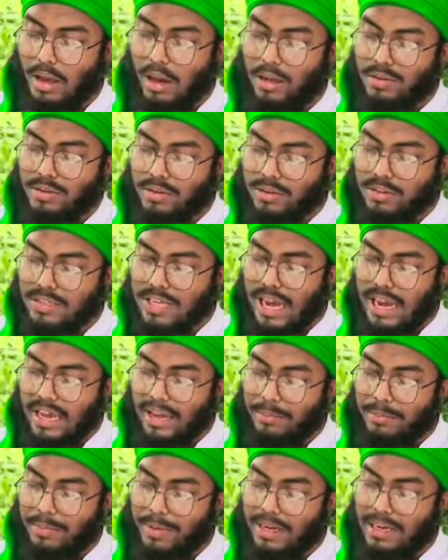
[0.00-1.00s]
হজরত
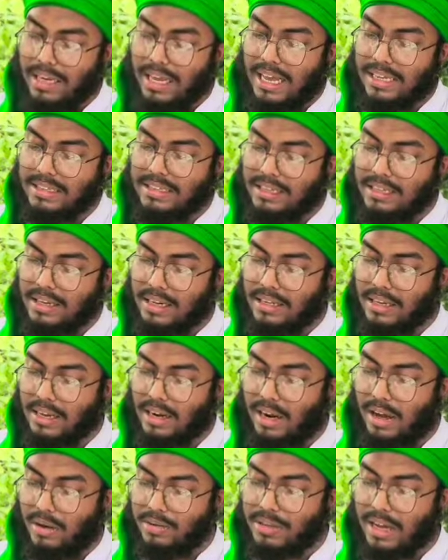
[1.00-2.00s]
সাহেব বিন ইয়াজিদ রাজি
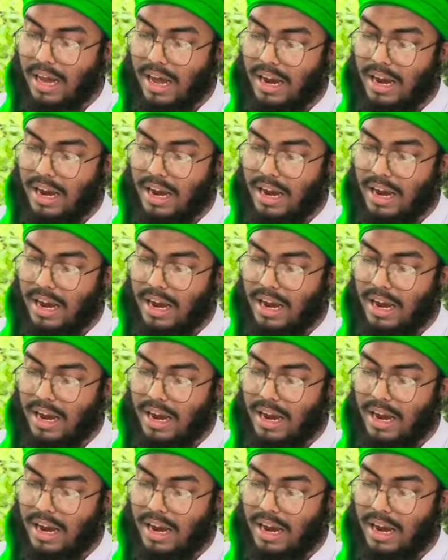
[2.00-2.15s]
আল্লাহ